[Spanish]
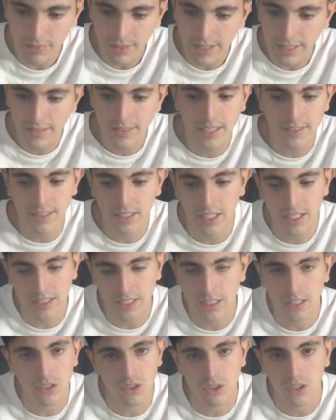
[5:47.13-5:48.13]
decirle,
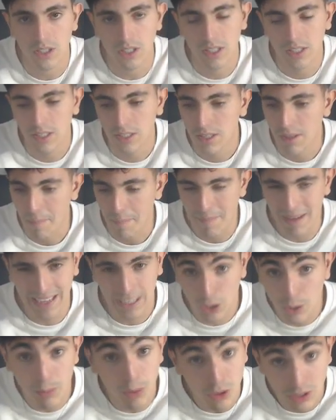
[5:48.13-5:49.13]
Tetito, me alegro
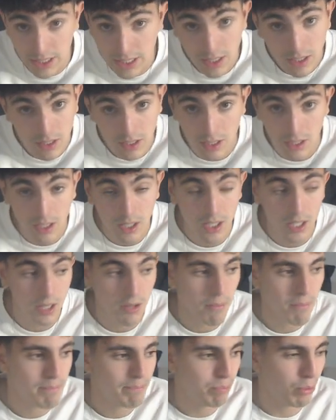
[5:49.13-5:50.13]
por ti,
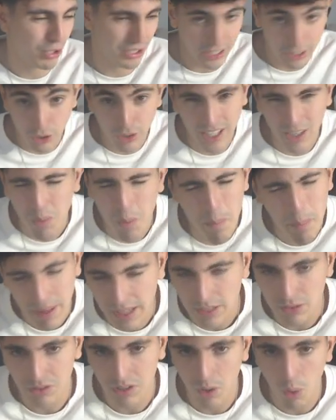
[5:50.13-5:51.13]
porque creo que eres un
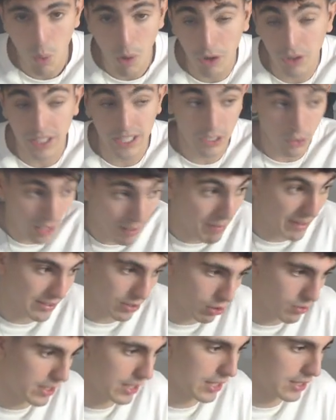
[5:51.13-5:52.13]
pedazo de jugador que no lo ha pasado
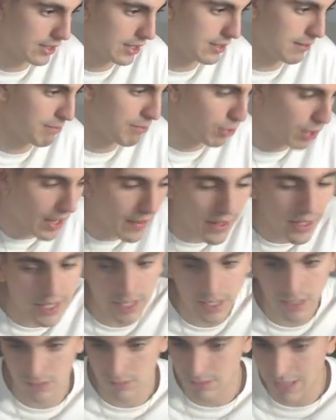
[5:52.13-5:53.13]
bien esta temporada, que
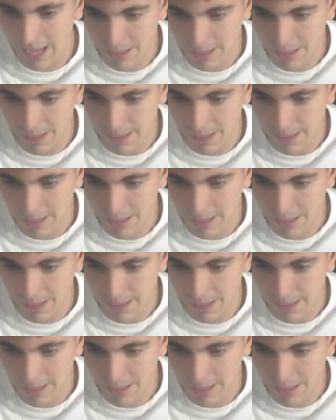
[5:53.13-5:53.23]
ha